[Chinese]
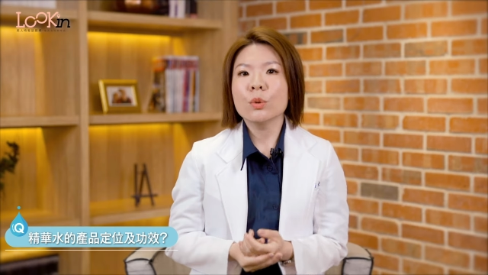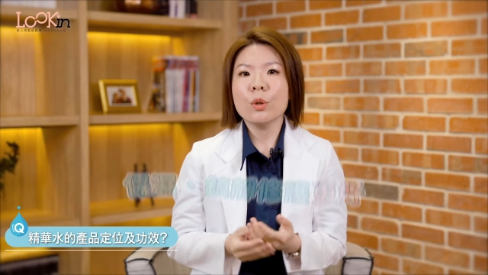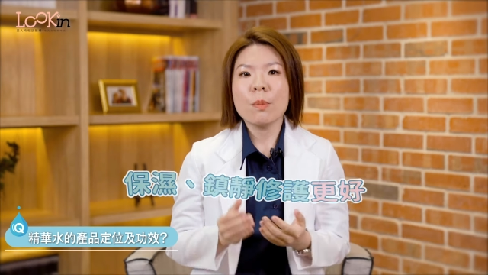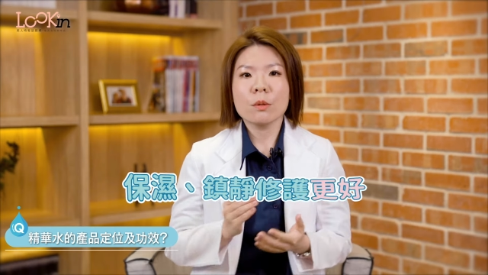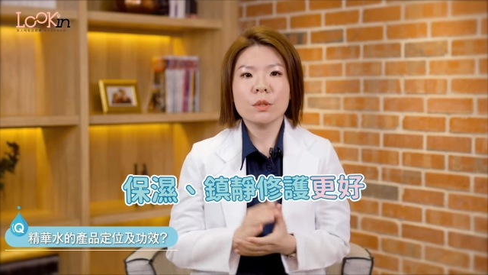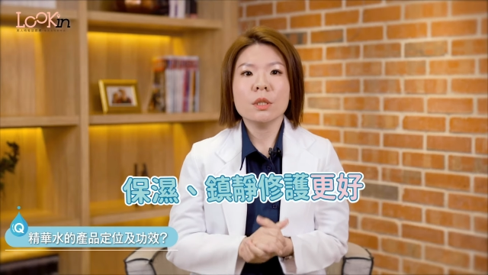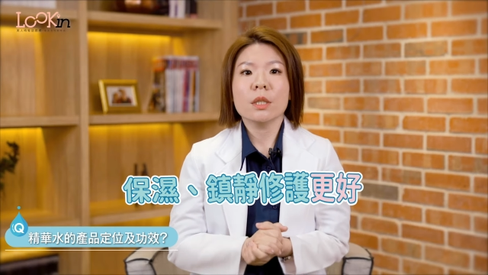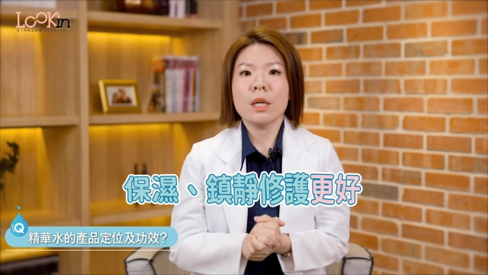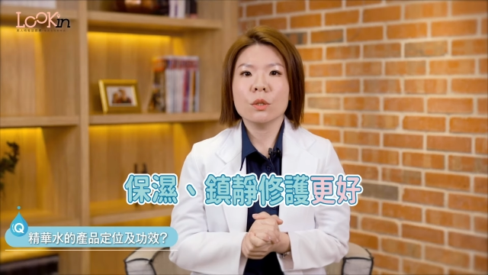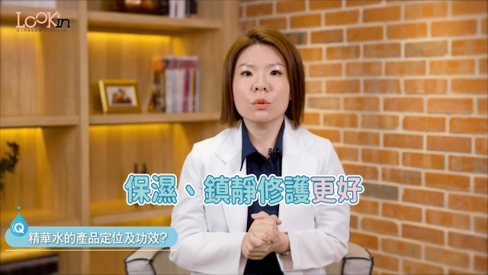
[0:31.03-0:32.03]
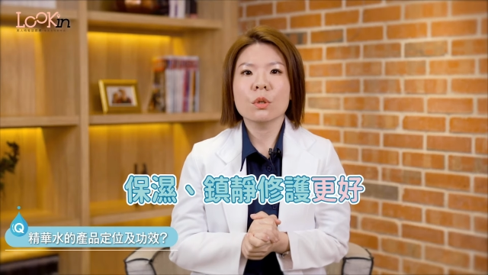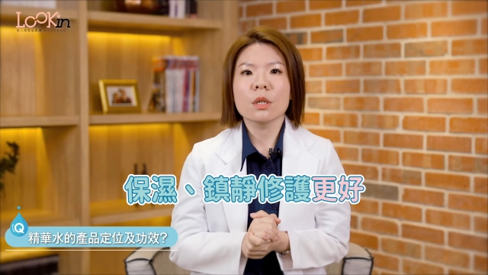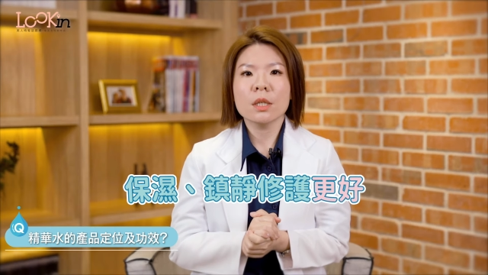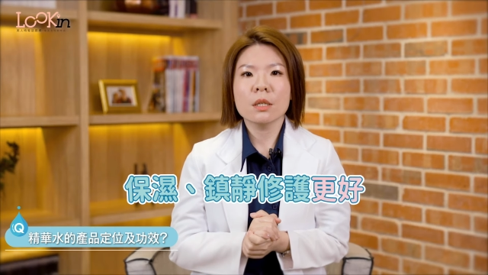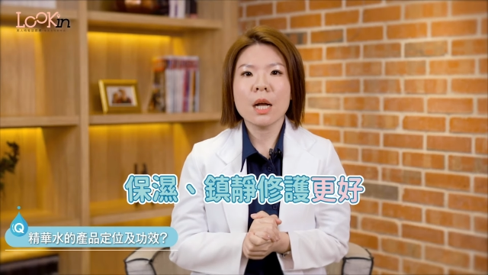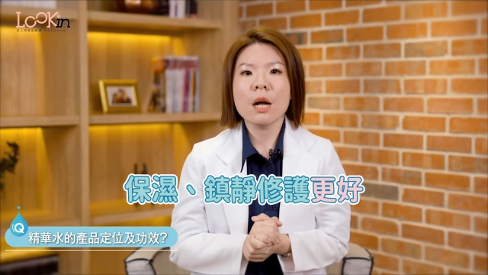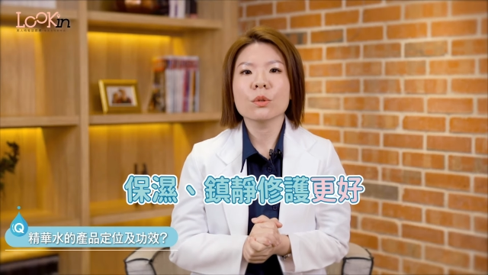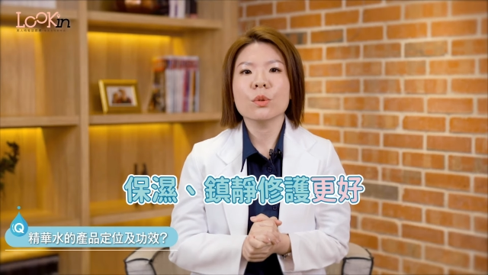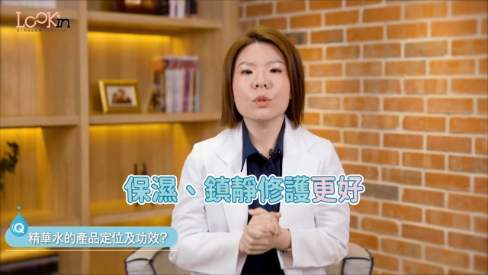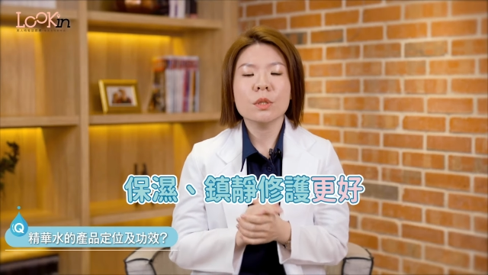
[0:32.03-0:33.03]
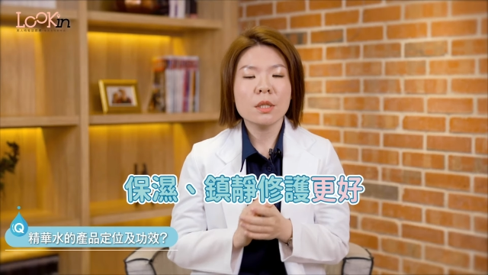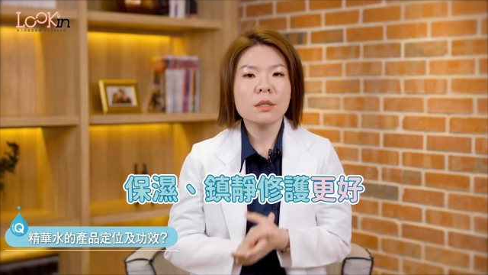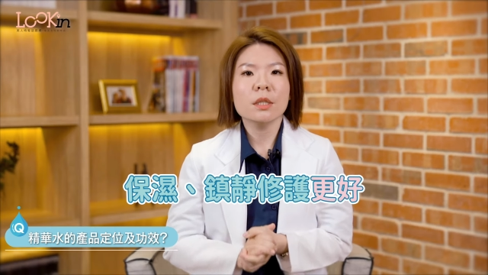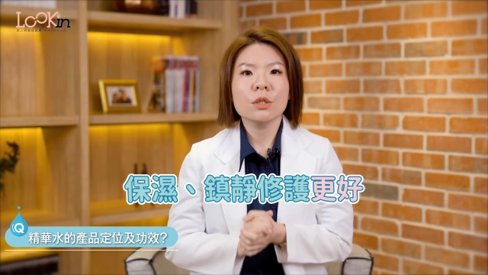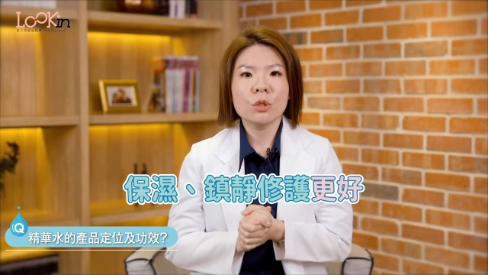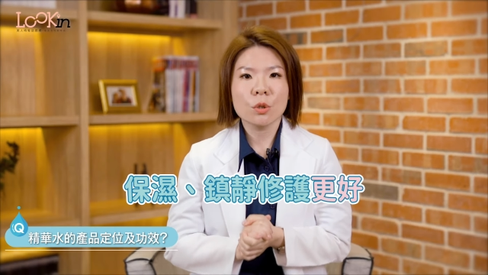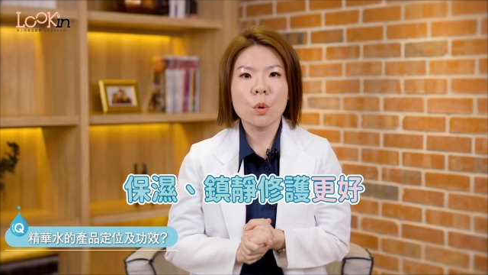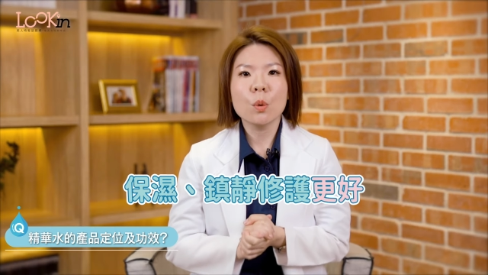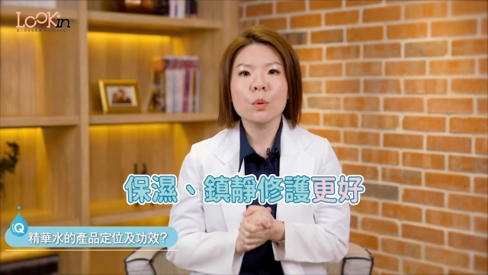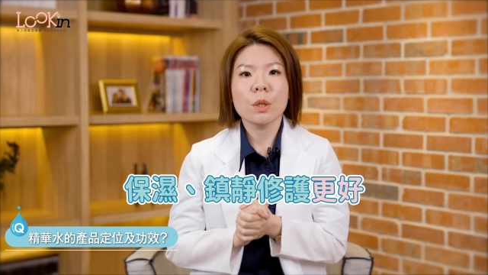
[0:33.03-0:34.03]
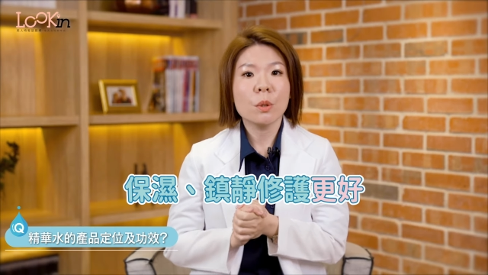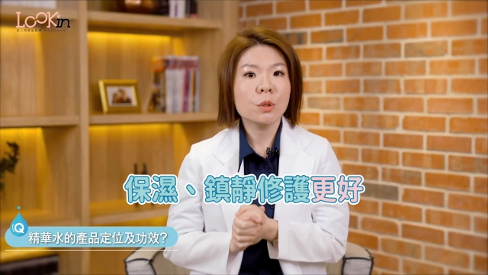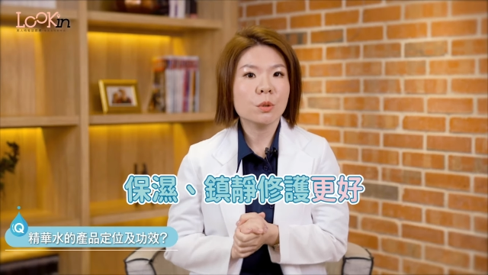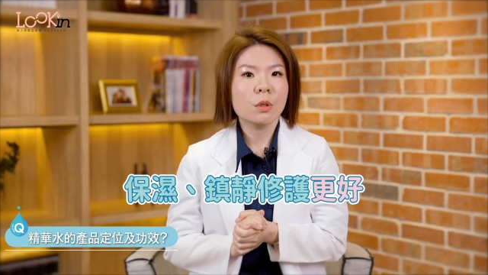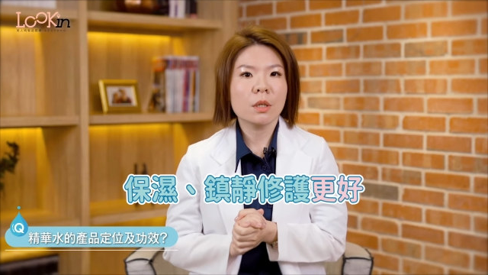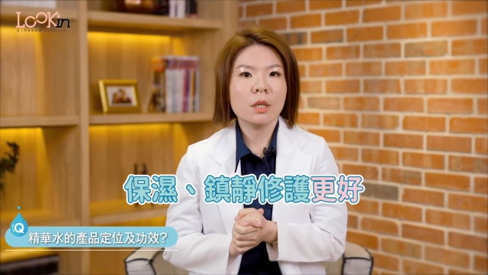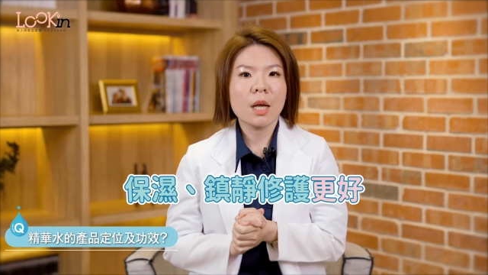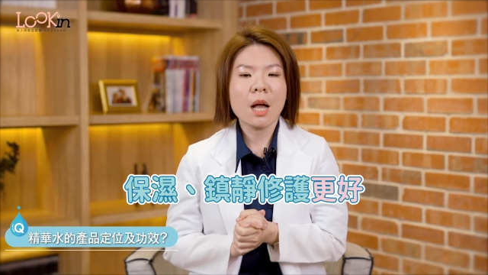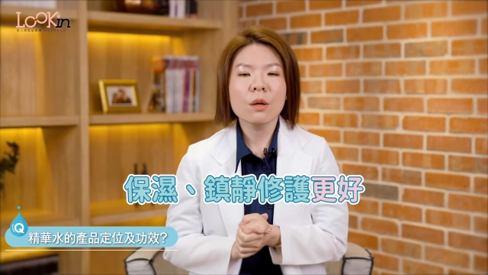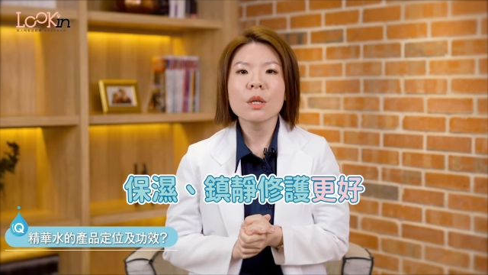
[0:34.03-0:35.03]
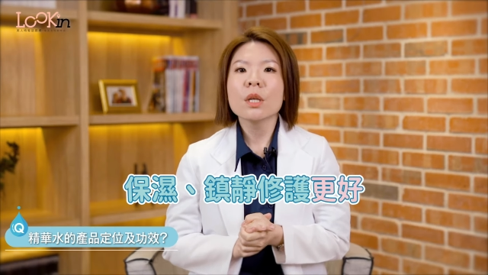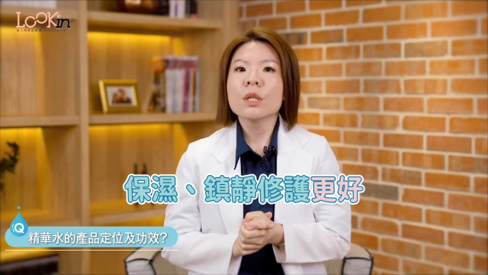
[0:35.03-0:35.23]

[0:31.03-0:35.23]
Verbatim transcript: 对保湿也可以做得更好，对于镇静修护也会做得更好。